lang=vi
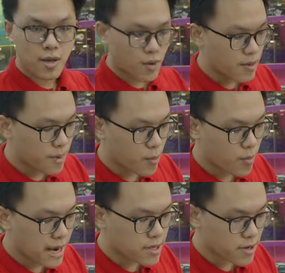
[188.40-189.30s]
Sau khi mà mua
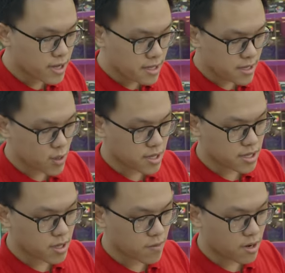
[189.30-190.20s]
main rồi ấy, thì số
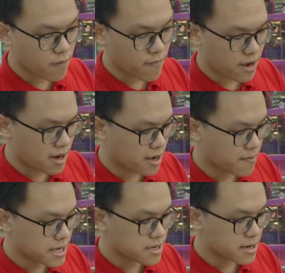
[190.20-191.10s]
tiền tổng cộng vào là
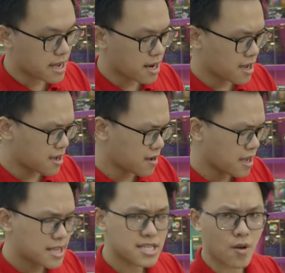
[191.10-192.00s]
bây giờ đã là
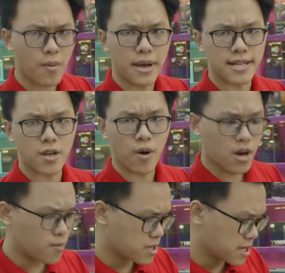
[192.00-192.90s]
67 triệu
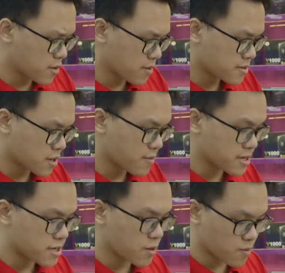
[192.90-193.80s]
hơn một tí rồi,
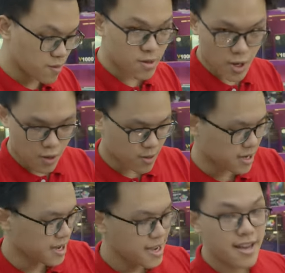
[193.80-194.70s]
67 triệu tròn đây.
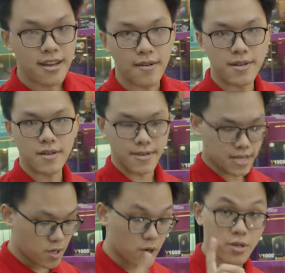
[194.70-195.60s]
Thì bây giờ mình
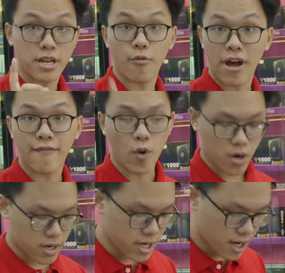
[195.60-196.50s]
sẽ chọn đó chính là RAM và ổ
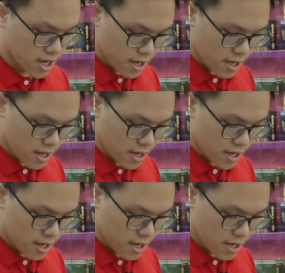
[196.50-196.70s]
cứng nhá.